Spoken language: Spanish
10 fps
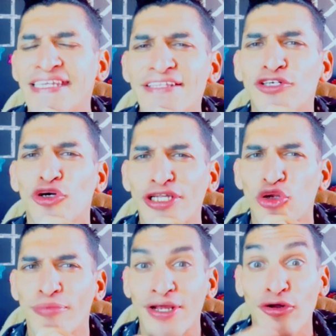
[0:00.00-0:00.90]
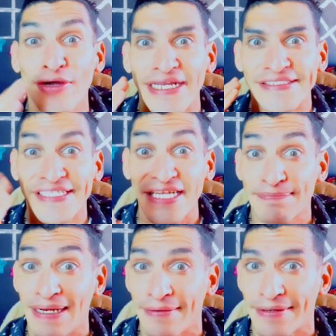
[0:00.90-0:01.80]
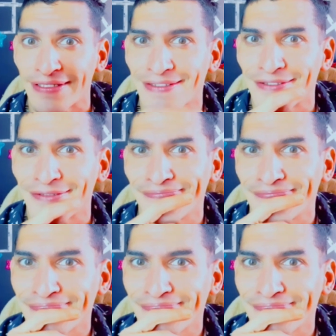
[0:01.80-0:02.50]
¿Quién es Jorge Romero en tres palabras?